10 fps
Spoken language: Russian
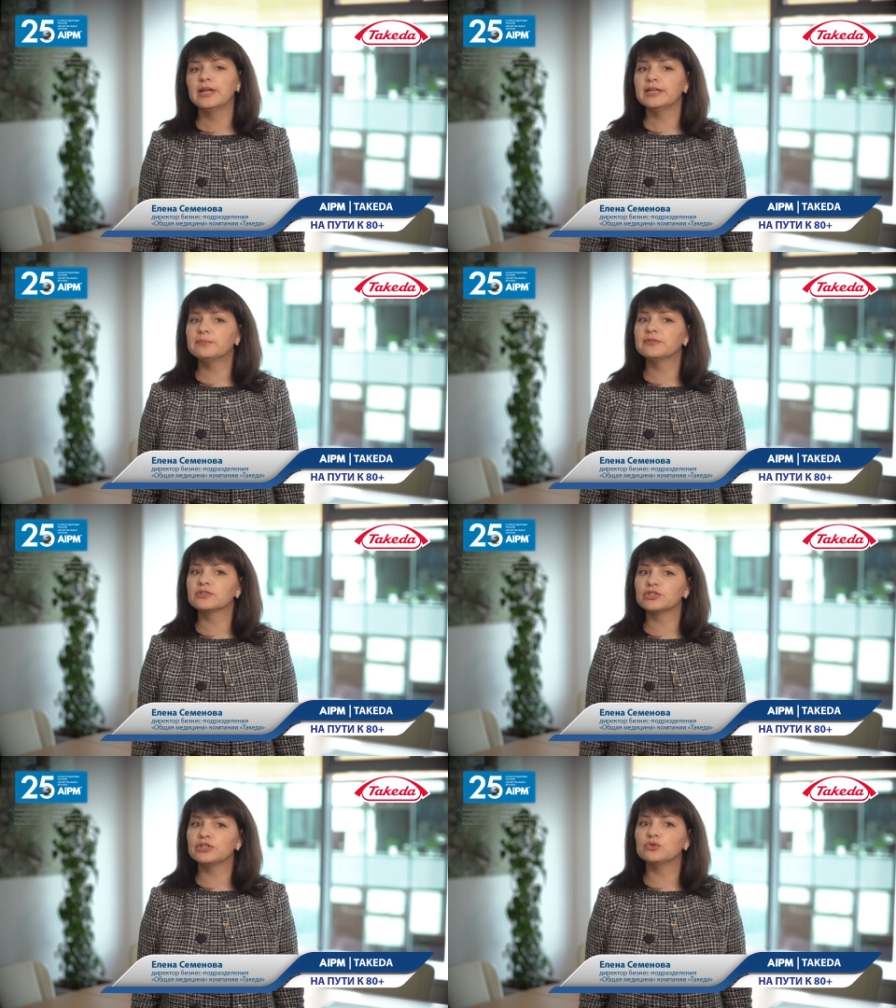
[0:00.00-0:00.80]
и
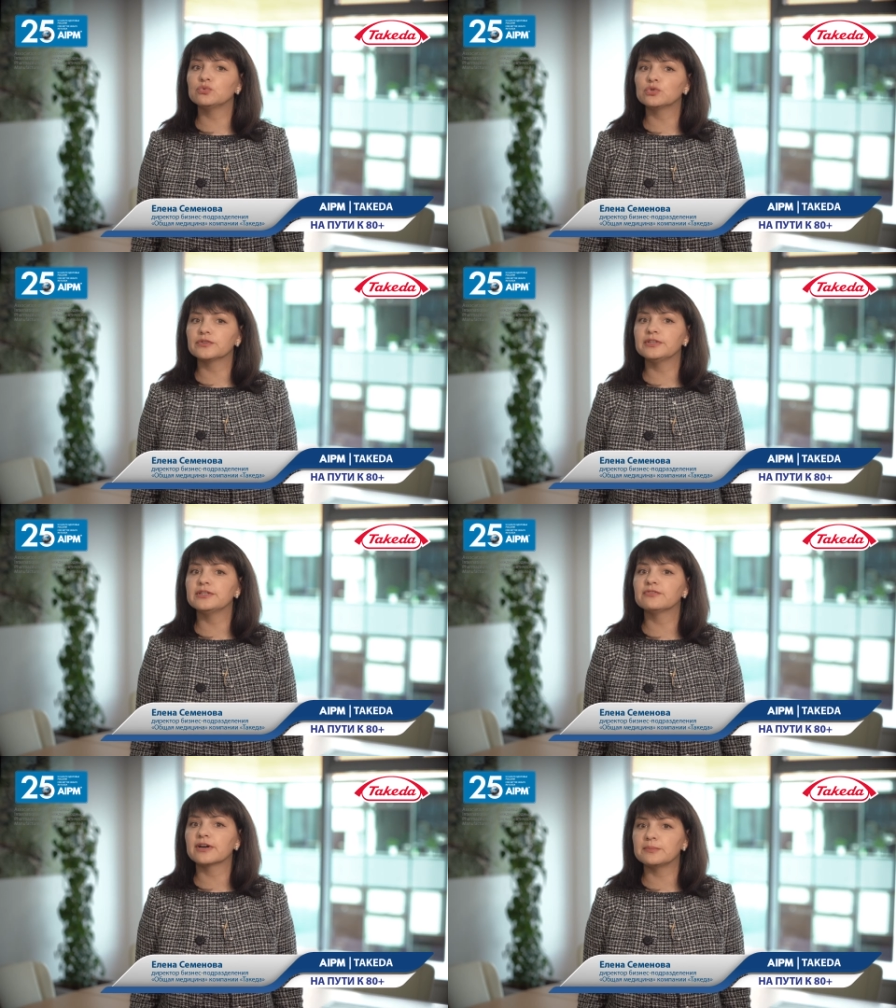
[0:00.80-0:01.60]
повышения уровня
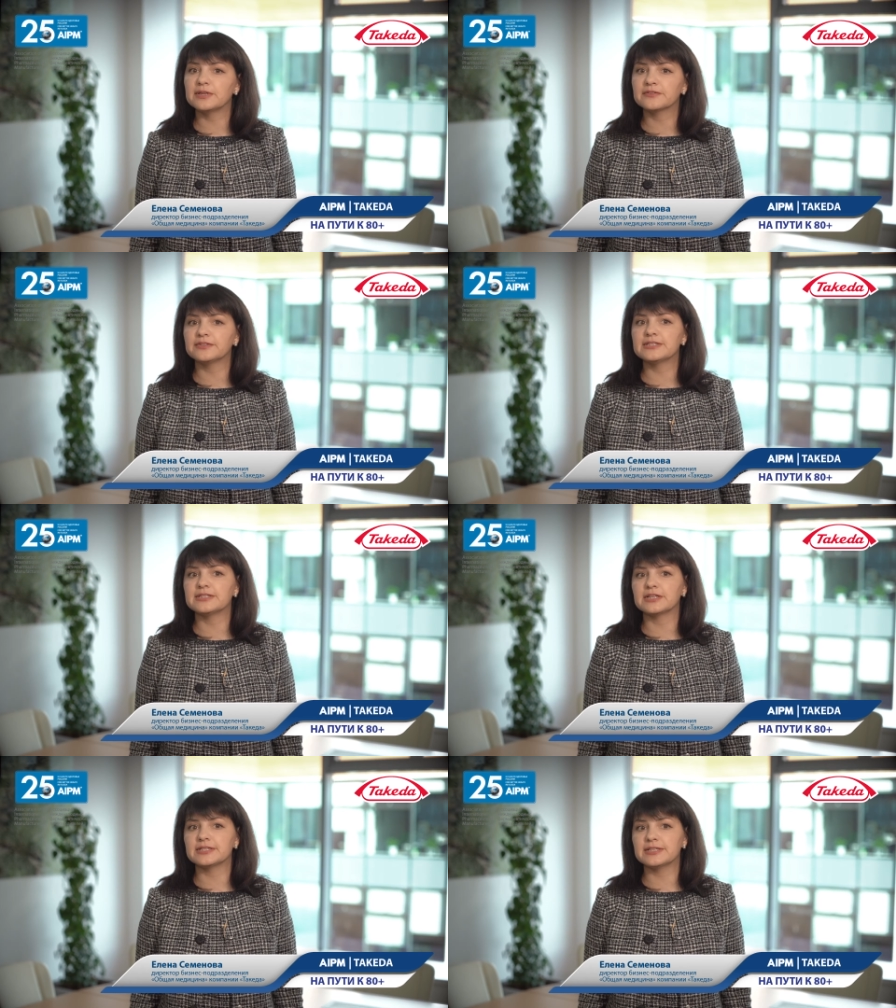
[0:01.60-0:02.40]

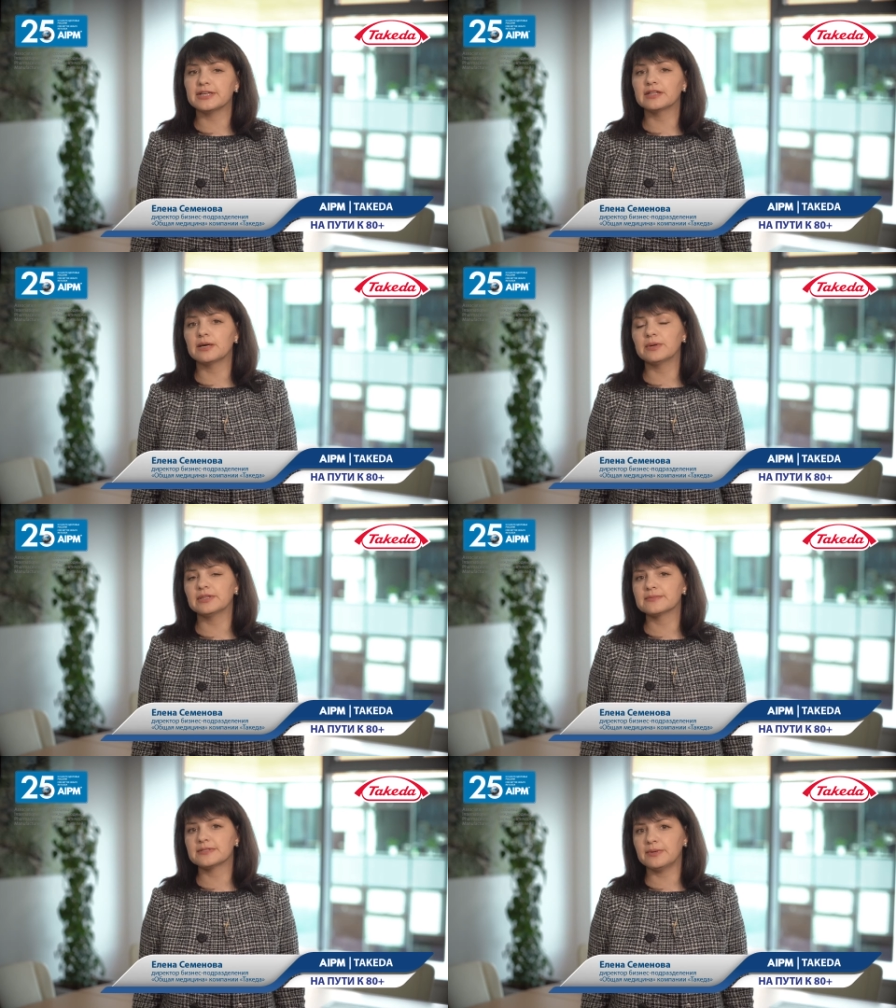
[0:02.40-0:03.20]
информированности россиян об
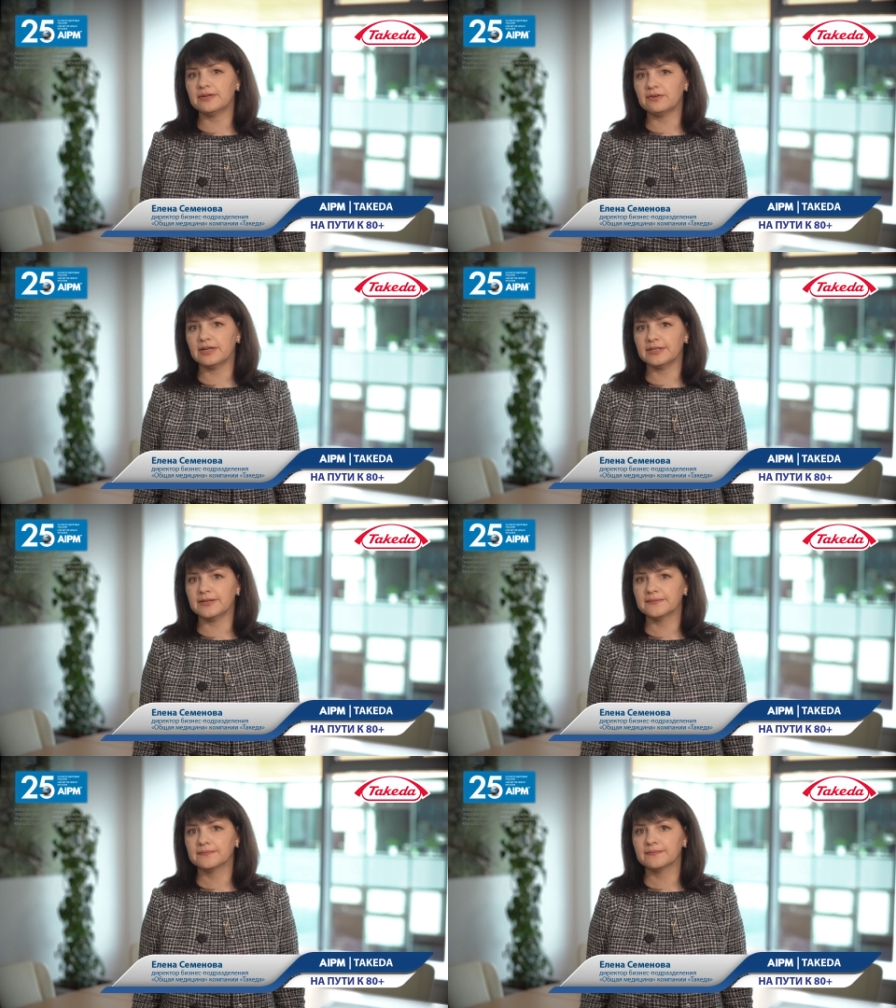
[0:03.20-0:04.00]
этом заболевании.